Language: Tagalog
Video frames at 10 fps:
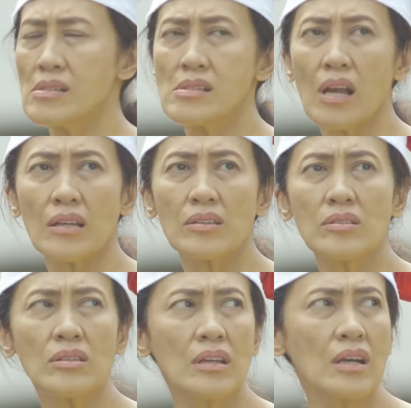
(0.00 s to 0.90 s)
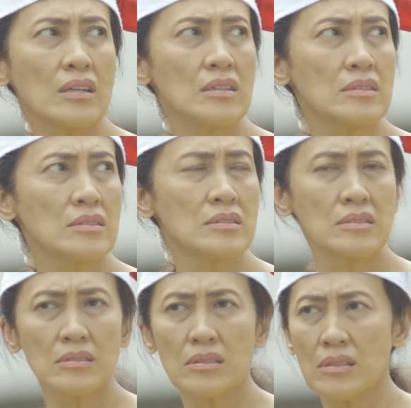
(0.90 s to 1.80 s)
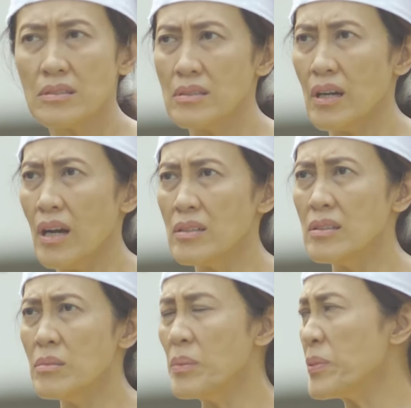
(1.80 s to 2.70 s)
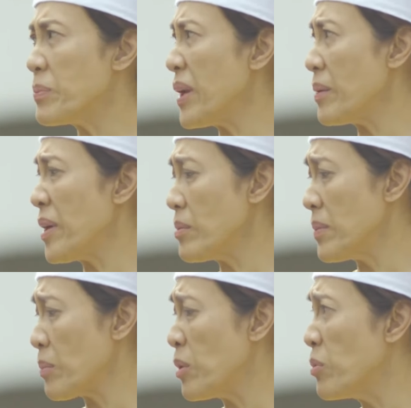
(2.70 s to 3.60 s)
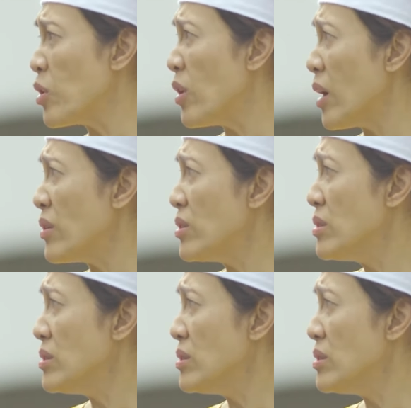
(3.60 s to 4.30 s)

Sakit na na. Ano namang problema kung magbubuko ako?